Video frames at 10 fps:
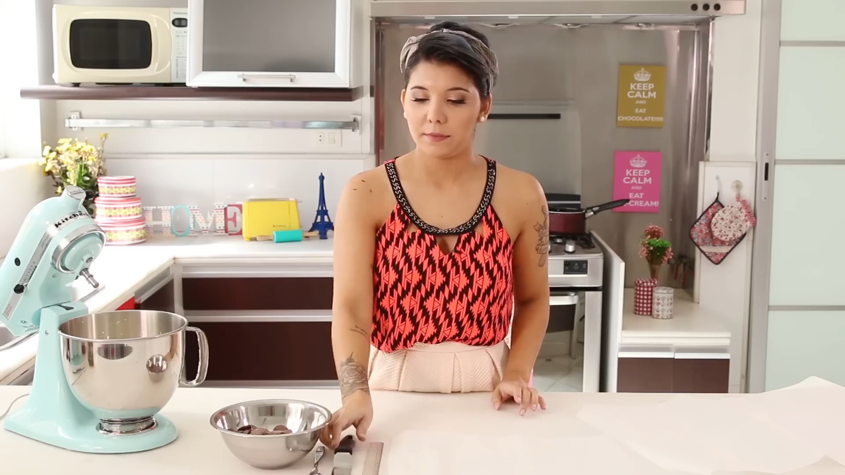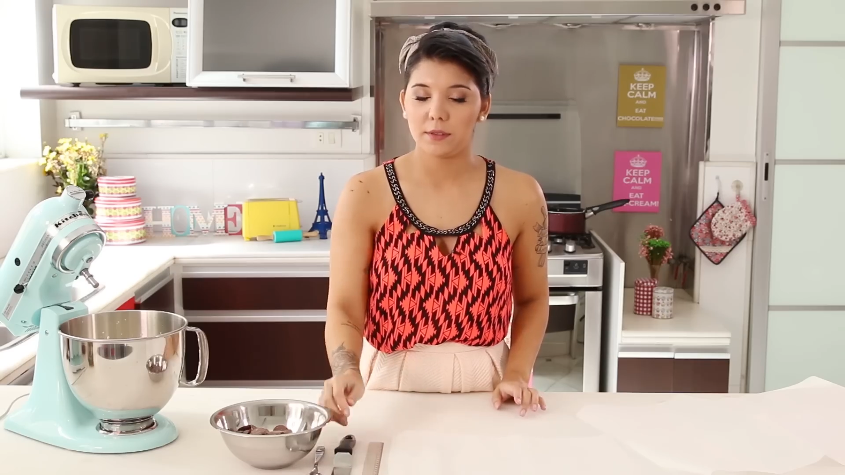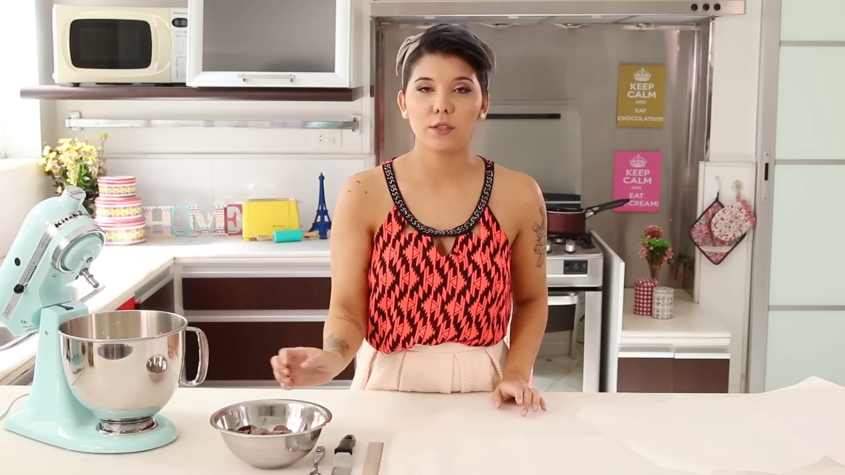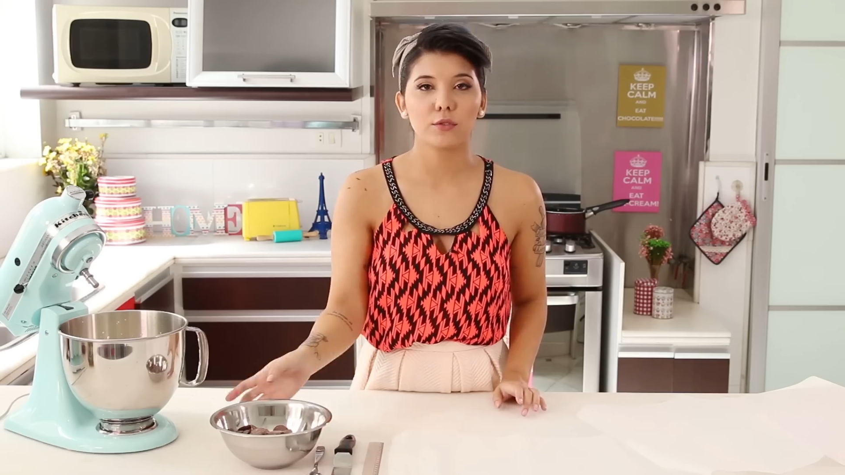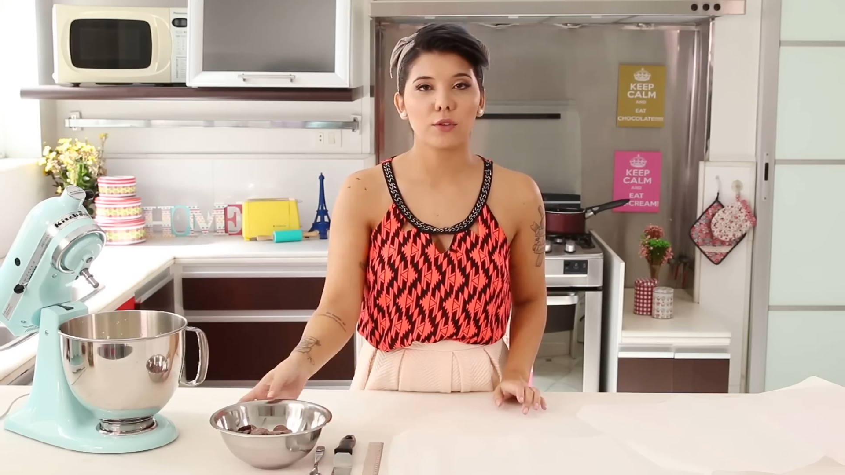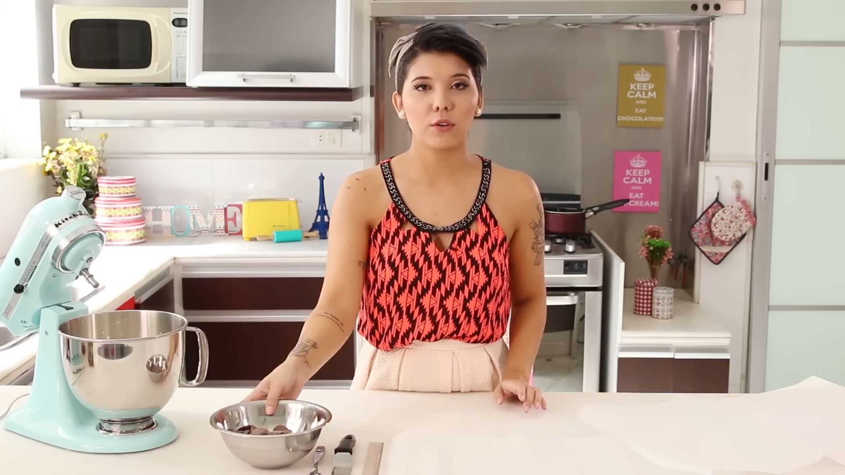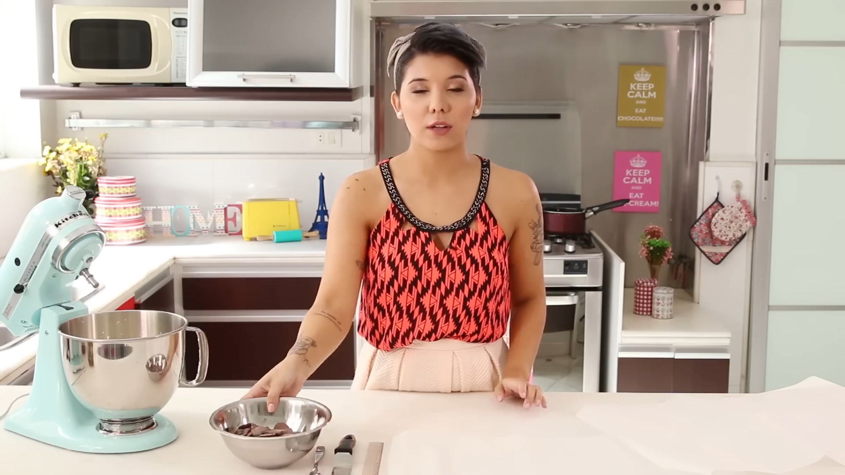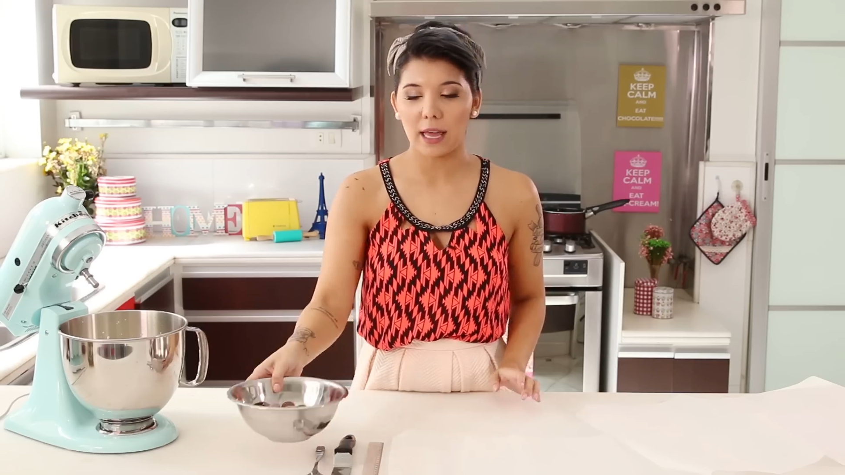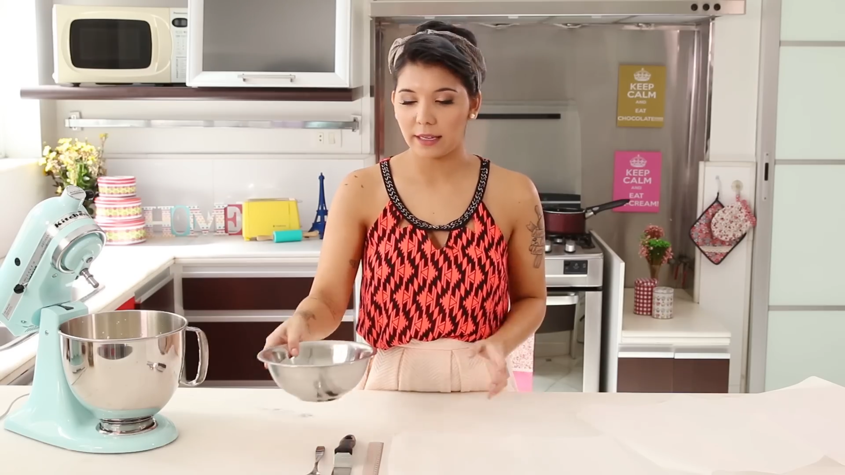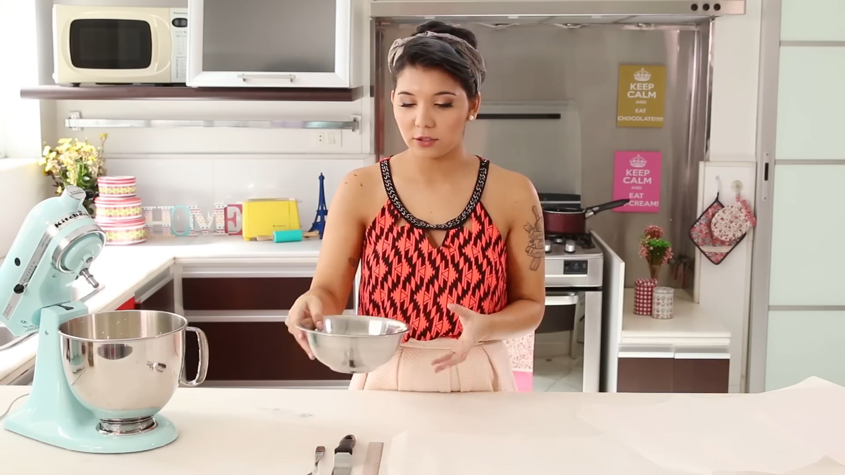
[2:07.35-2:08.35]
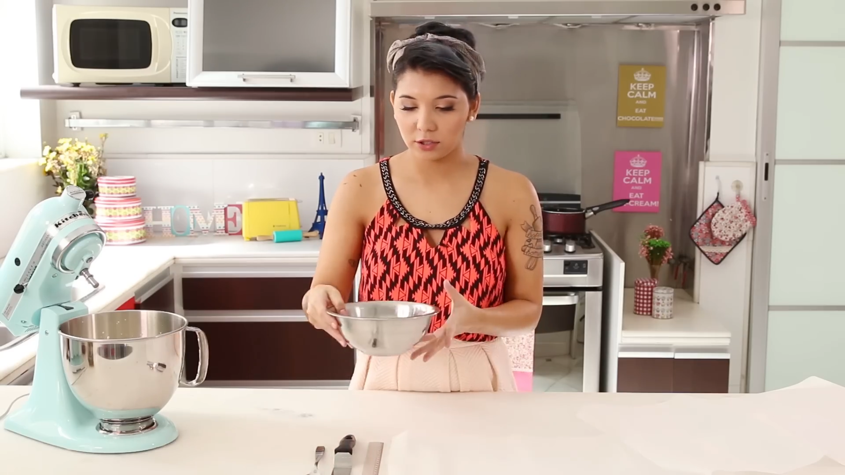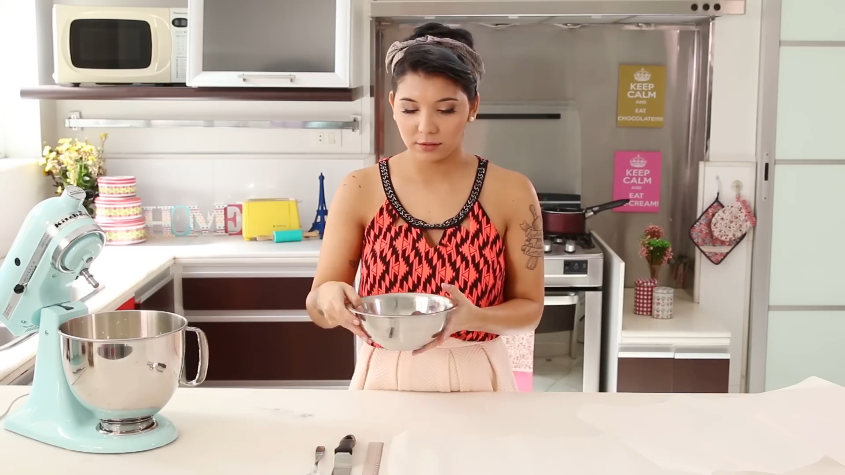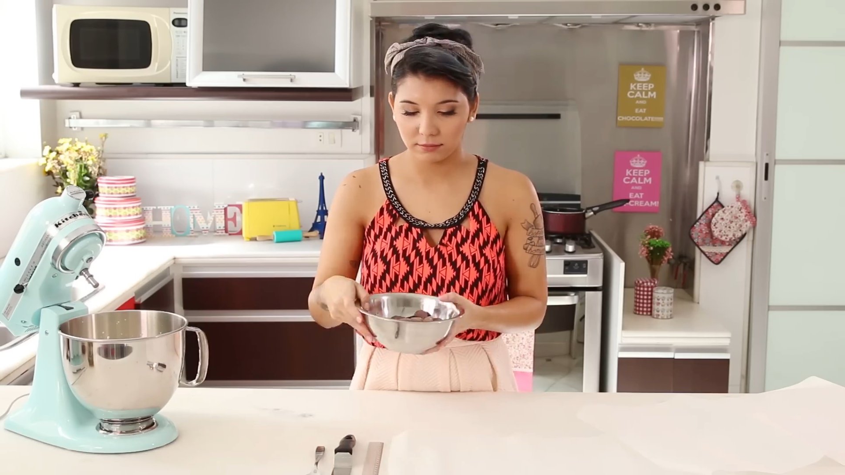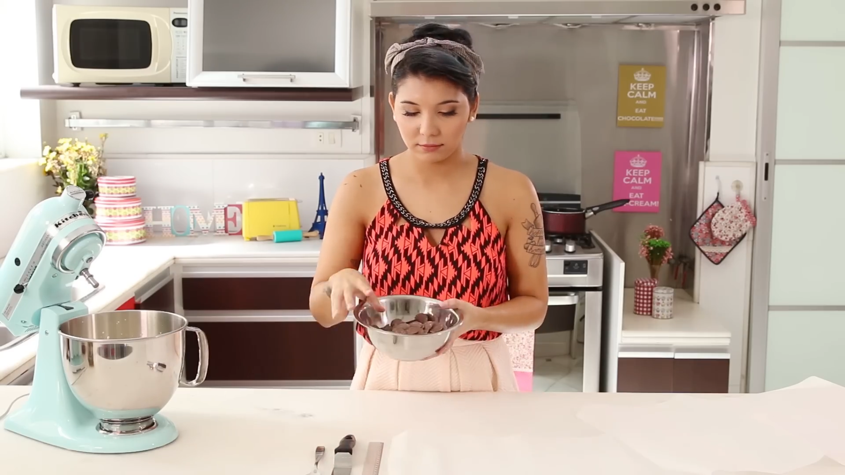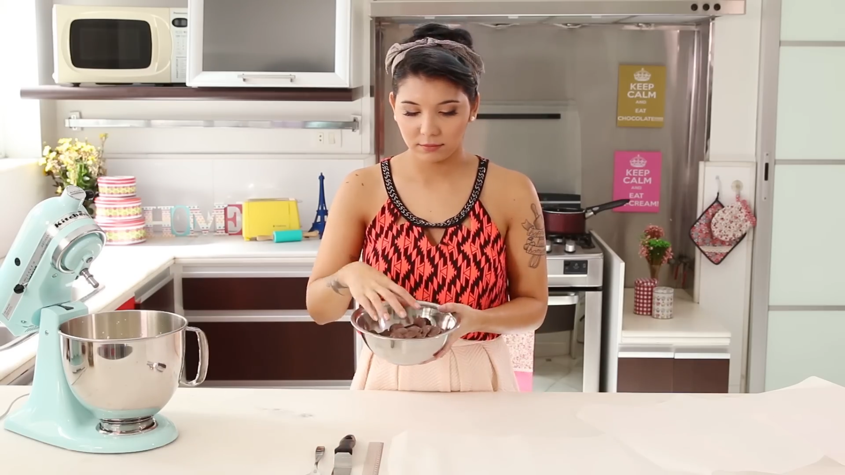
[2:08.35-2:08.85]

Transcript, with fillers: e o chocolate